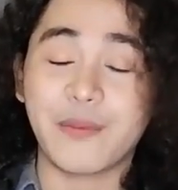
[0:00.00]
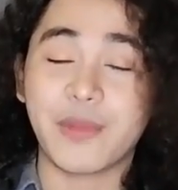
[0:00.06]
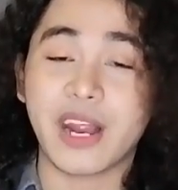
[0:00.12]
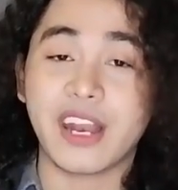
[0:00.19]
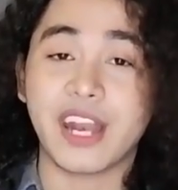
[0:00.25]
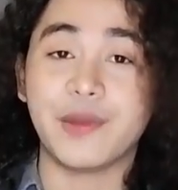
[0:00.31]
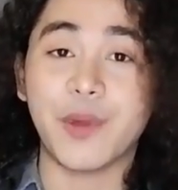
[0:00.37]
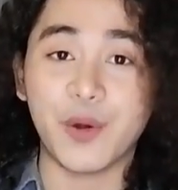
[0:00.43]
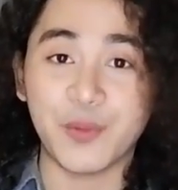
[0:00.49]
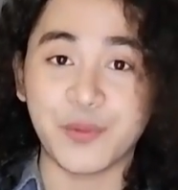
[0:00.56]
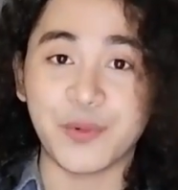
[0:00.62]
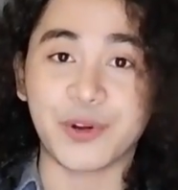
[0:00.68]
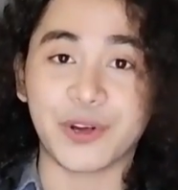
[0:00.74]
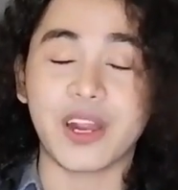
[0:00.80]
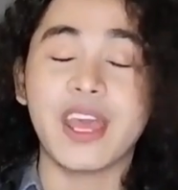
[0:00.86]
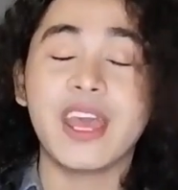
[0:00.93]
yang berada di bawah
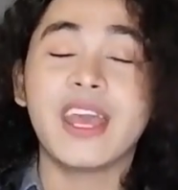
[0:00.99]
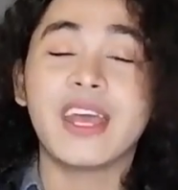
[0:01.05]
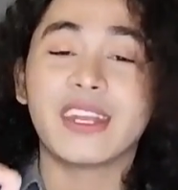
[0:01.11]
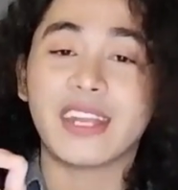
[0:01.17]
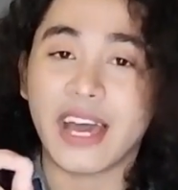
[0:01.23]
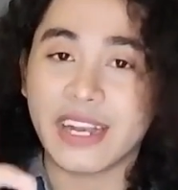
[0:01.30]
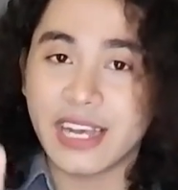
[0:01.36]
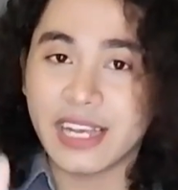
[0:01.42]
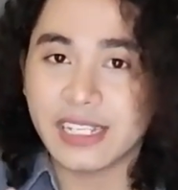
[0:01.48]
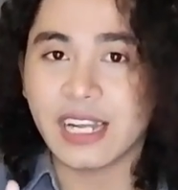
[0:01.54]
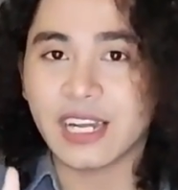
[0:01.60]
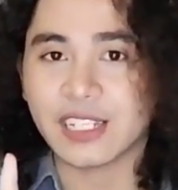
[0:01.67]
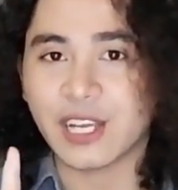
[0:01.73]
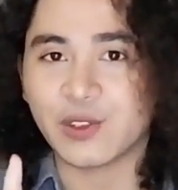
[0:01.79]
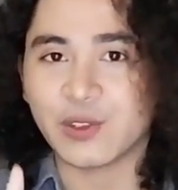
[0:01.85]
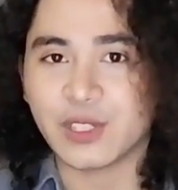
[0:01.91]
umur. Nah ada
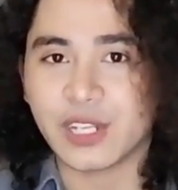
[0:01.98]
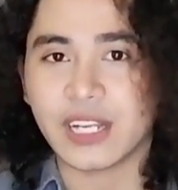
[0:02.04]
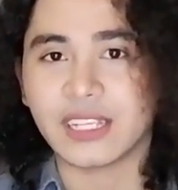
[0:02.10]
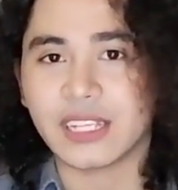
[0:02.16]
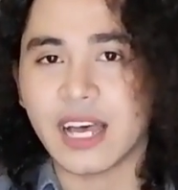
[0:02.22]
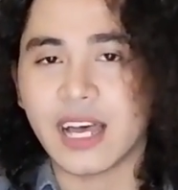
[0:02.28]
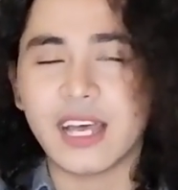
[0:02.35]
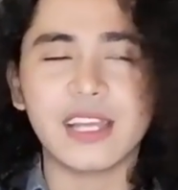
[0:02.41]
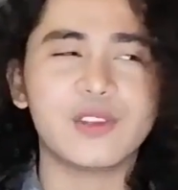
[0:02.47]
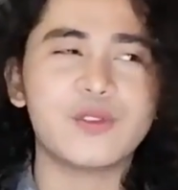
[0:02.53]
salah satu cerita